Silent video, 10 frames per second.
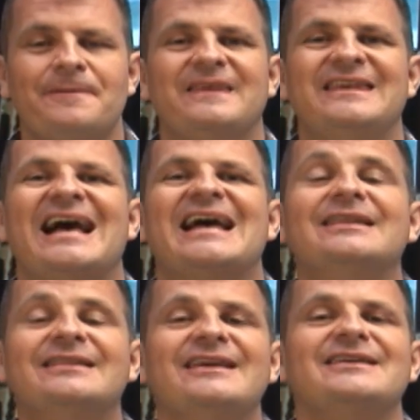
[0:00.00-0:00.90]
e a
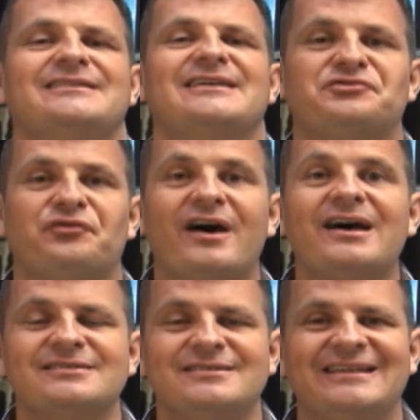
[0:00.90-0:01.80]
aridez das
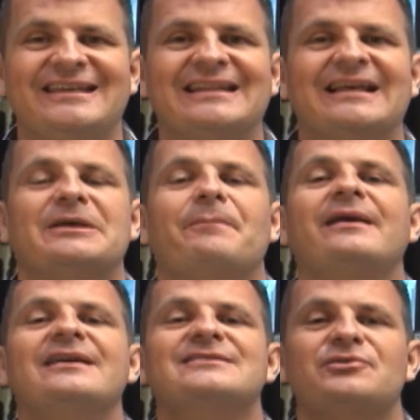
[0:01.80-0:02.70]
fases em que nada
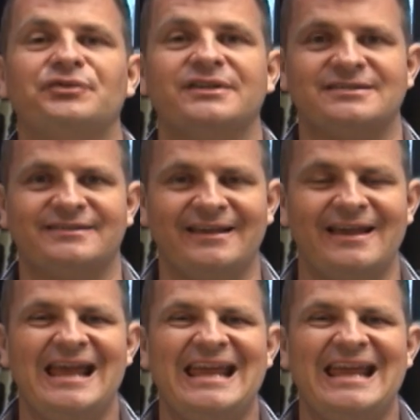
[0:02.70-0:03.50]
parece acontecer,